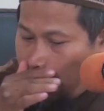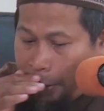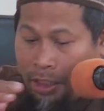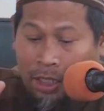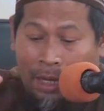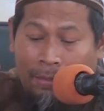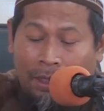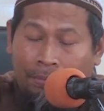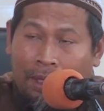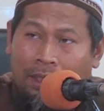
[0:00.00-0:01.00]
sehingga
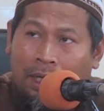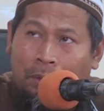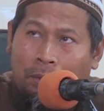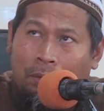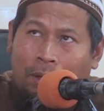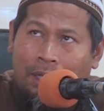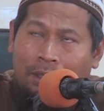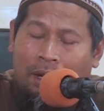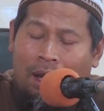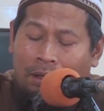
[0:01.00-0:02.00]
menempati kedudukan
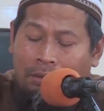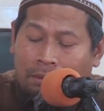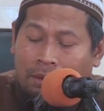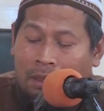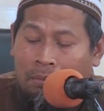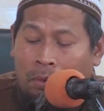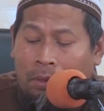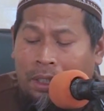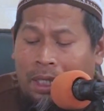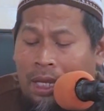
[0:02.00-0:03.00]
yang agung dan
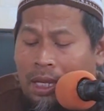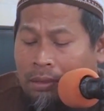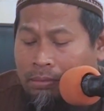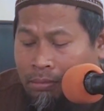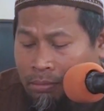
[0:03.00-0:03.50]
mulia